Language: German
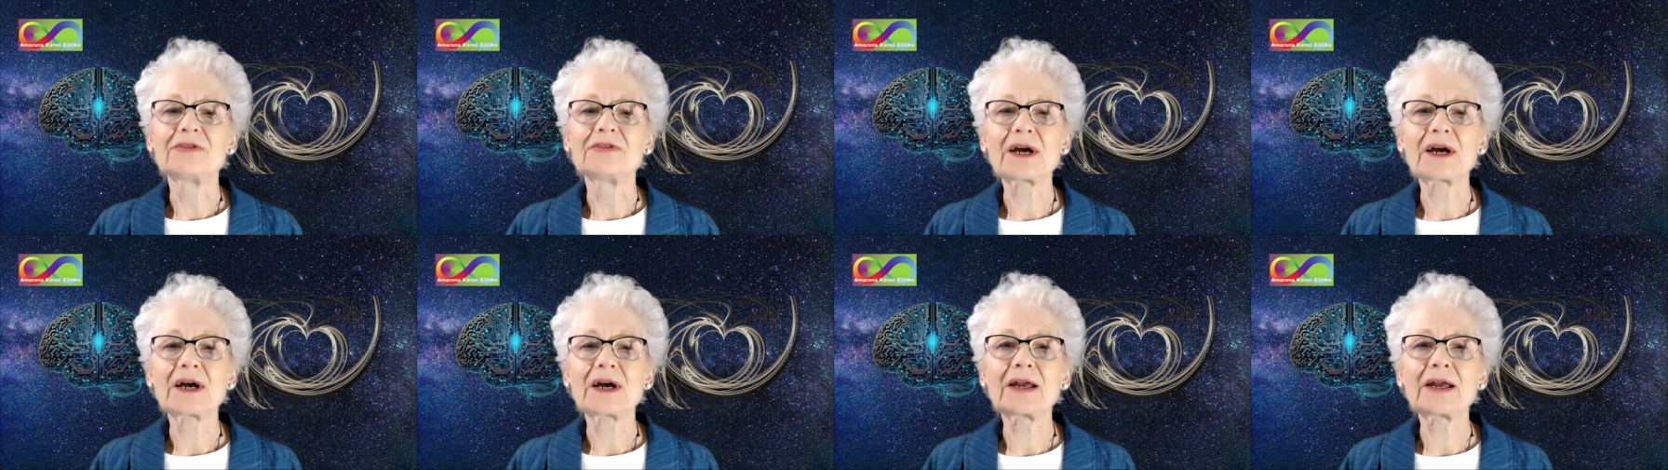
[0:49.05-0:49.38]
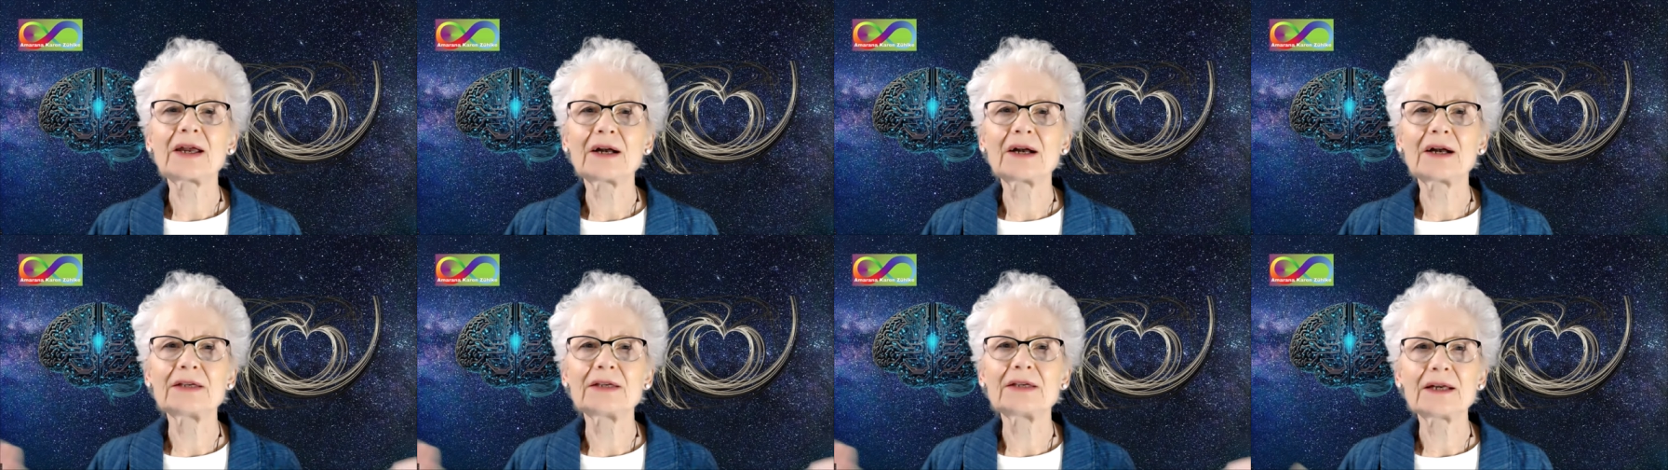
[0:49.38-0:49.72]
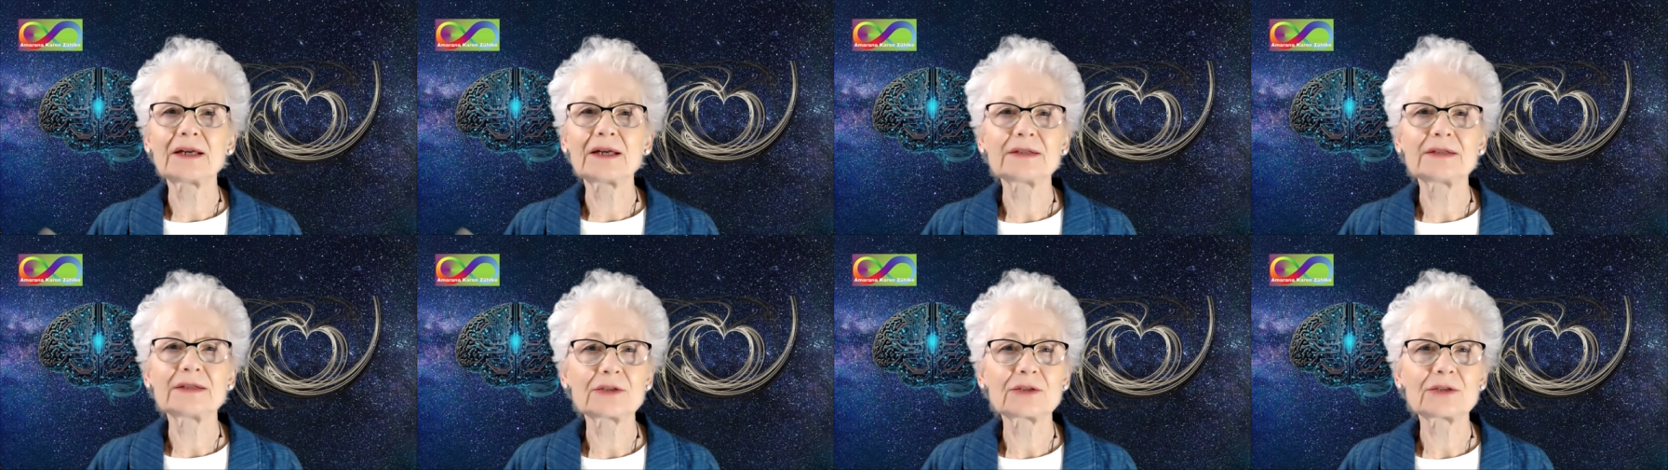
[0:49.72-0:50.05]
wir
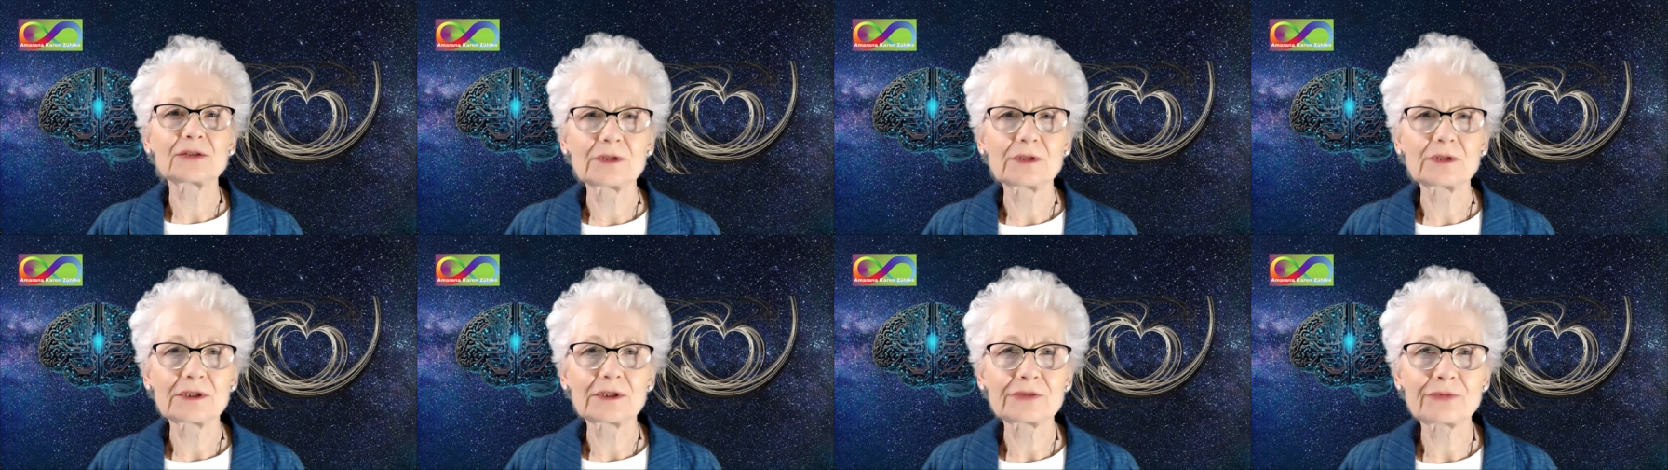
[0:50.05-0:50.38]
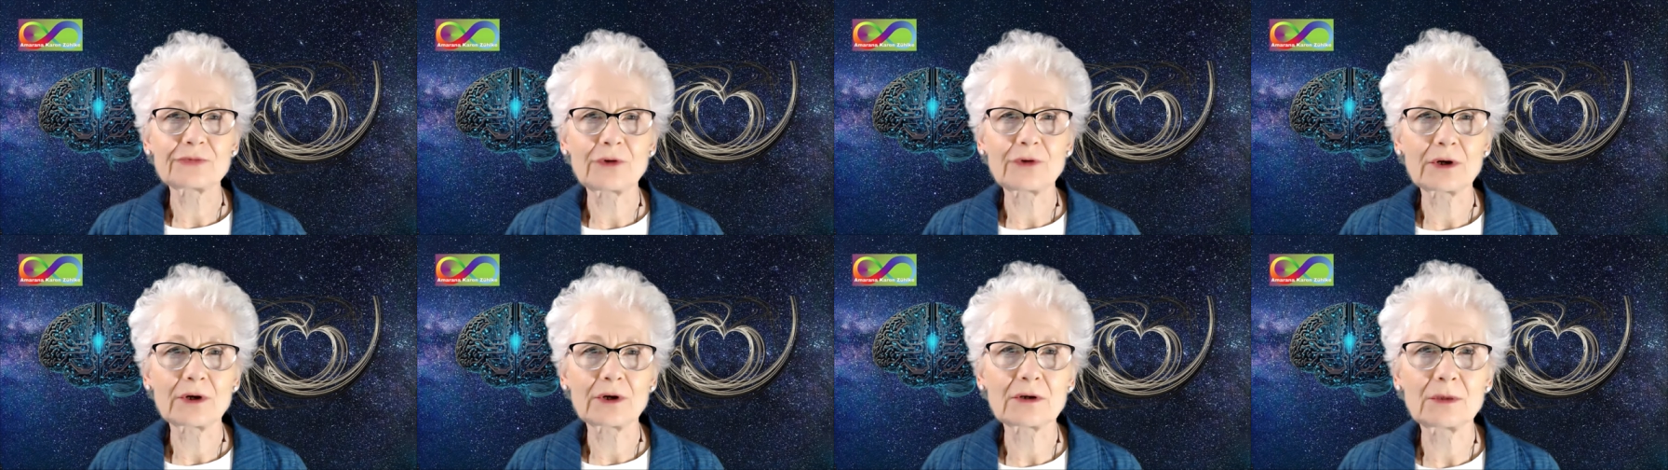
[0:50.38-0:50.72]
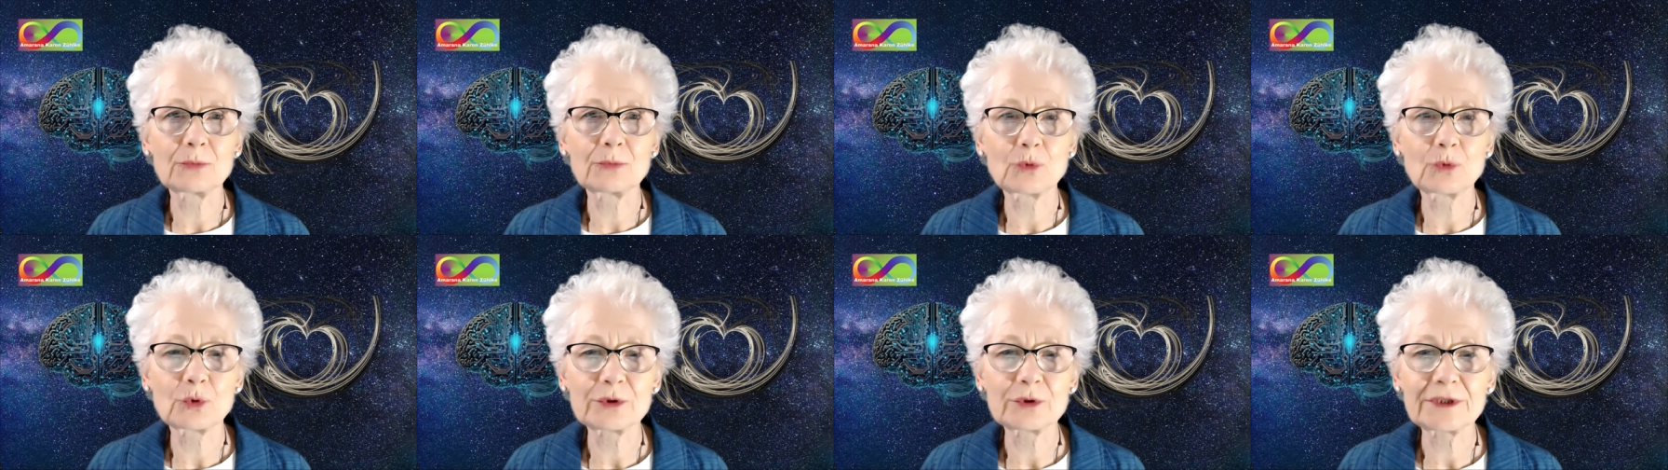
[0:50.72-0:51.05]
reagieren natürlich
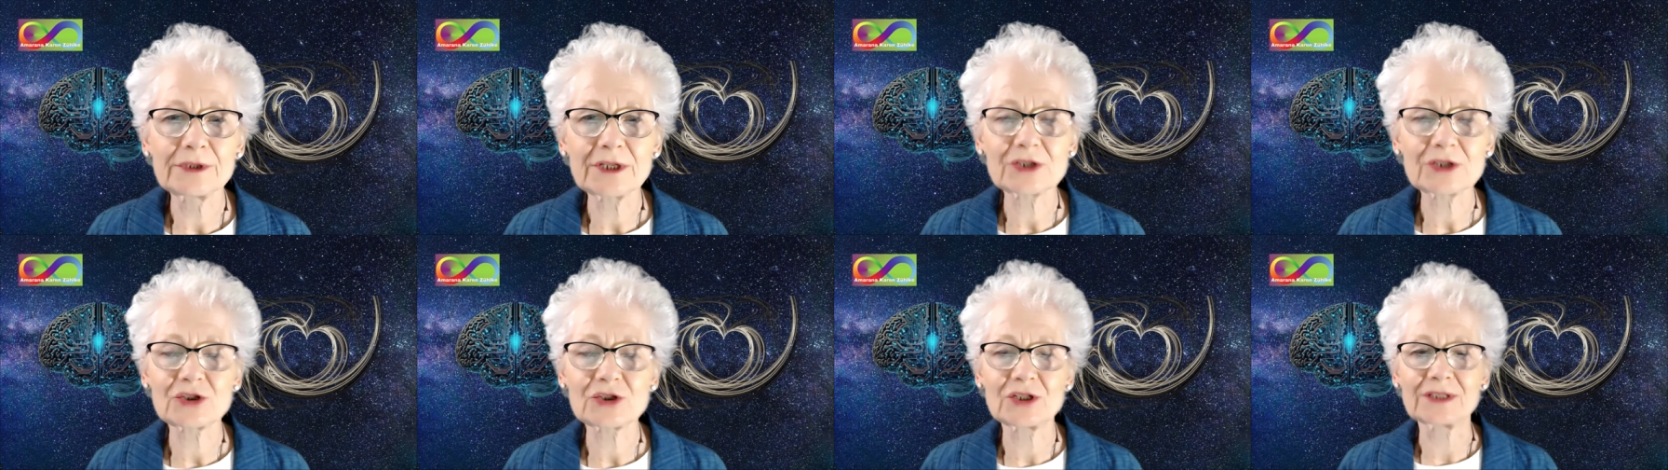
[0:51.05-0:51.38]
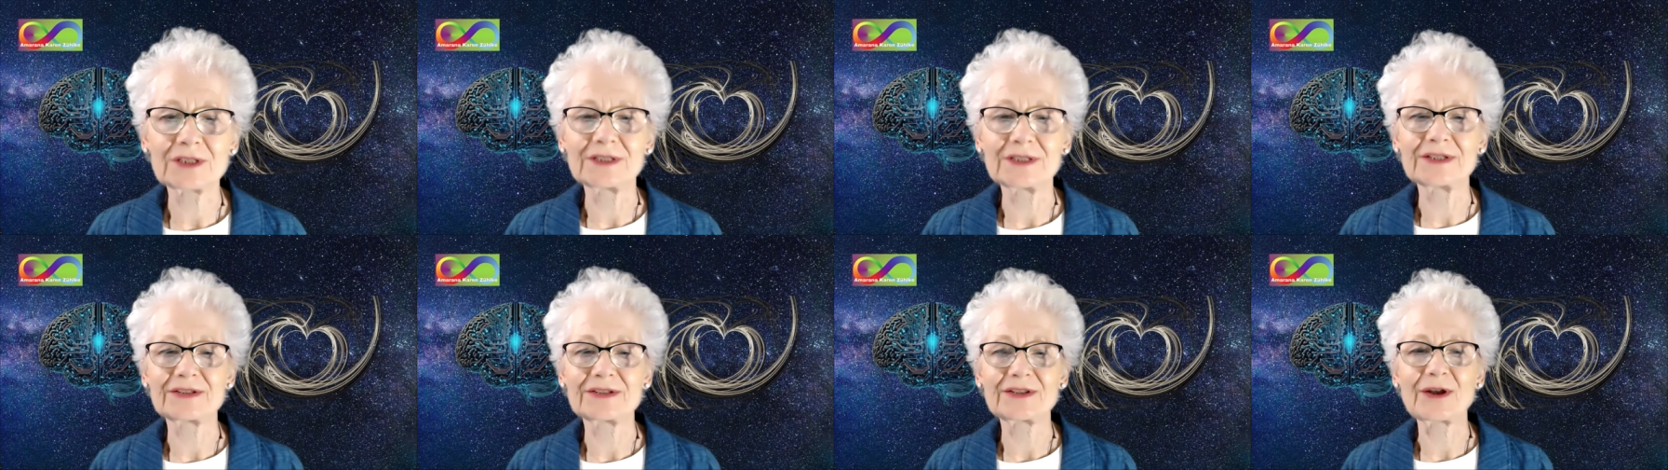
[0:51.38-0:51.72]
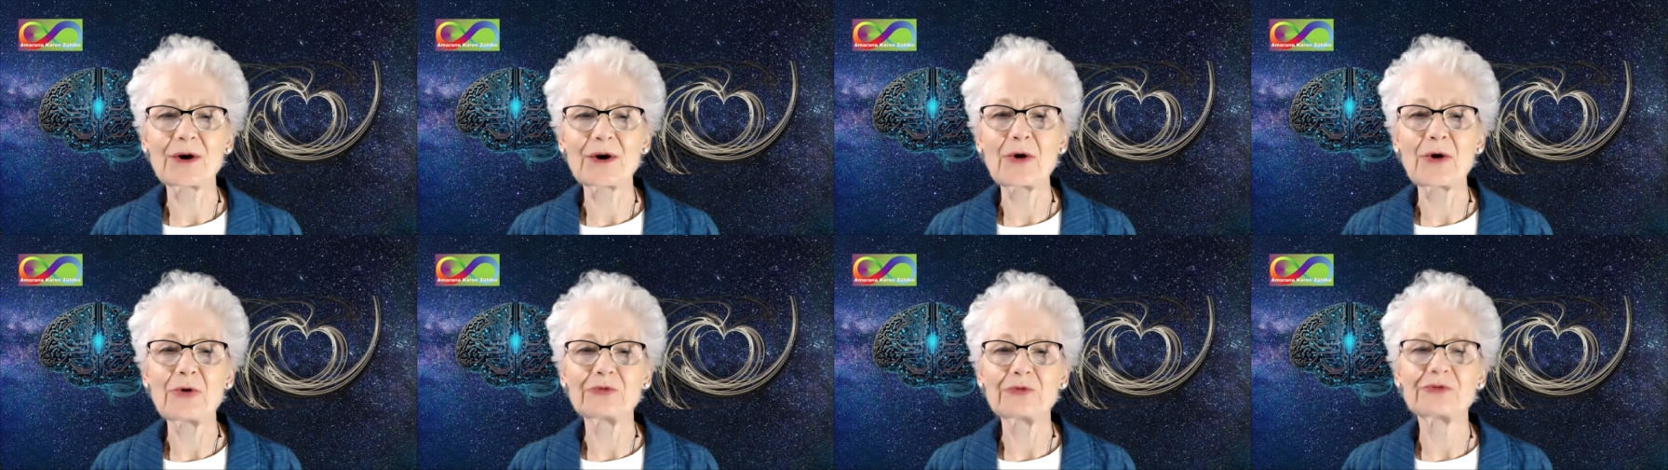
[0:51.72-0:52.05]
vollkommen
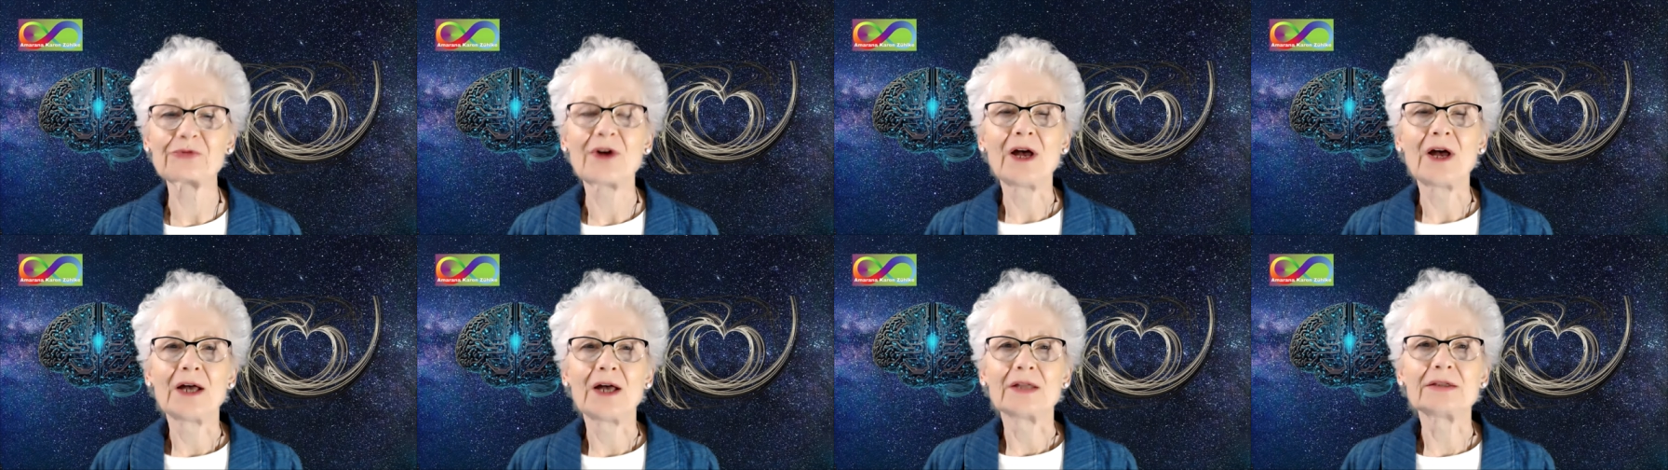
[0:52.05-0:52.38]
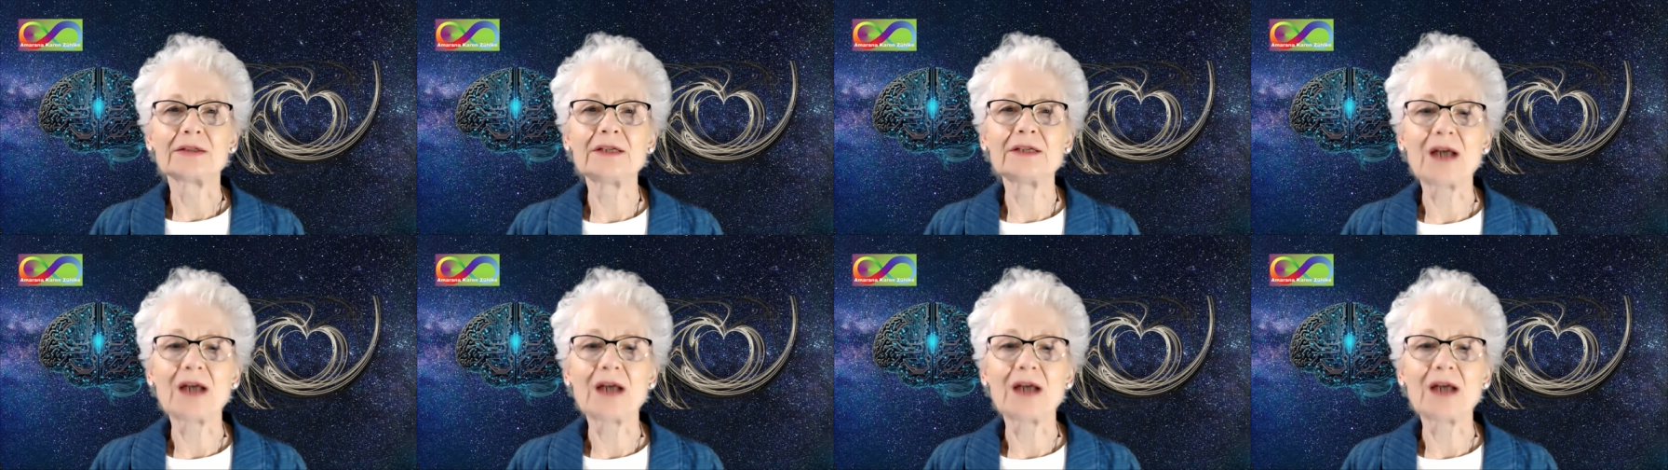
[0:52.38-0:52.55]
unterschiedlich darauf.